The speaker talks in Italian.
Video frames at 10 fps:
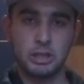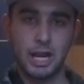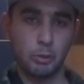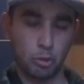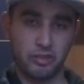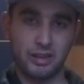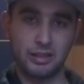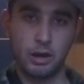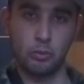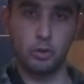
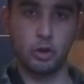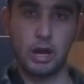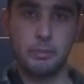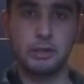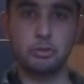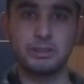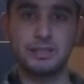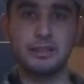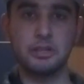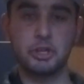dell'autostrada 1, aperto il
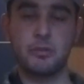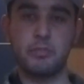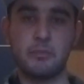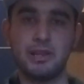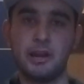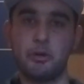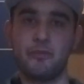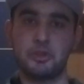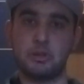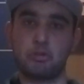3 dicembre
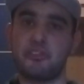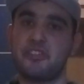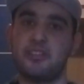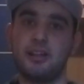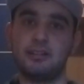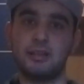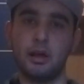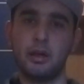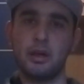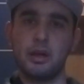1960,
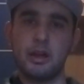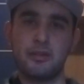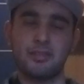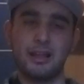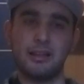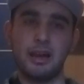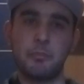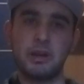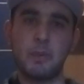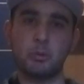è stata la
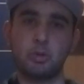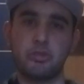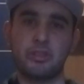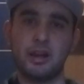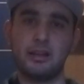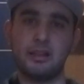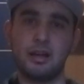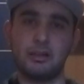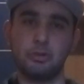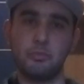prima
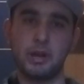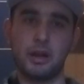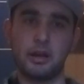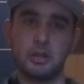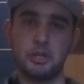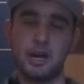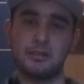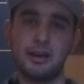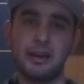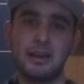autostrada a doppia
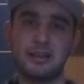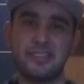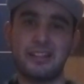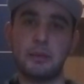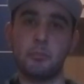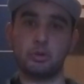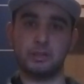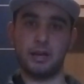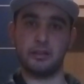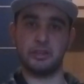carreggiata realizzata in
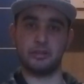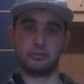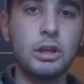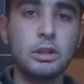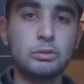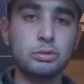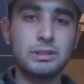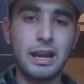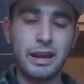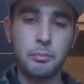montagna.
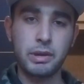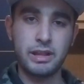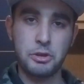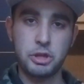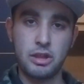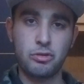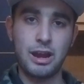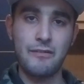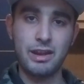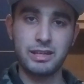Tutte le rampe di accesso
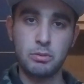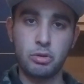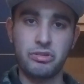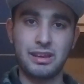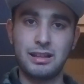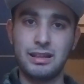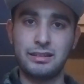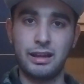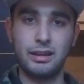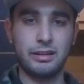alla vecchia autostrada
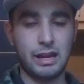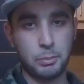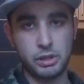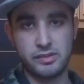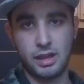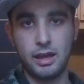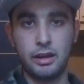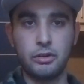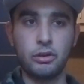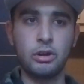3
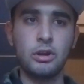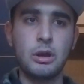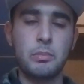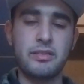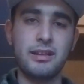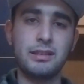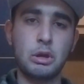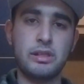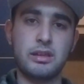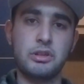Napoli-Salerno presentano
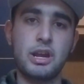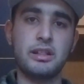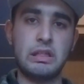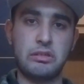il segnale di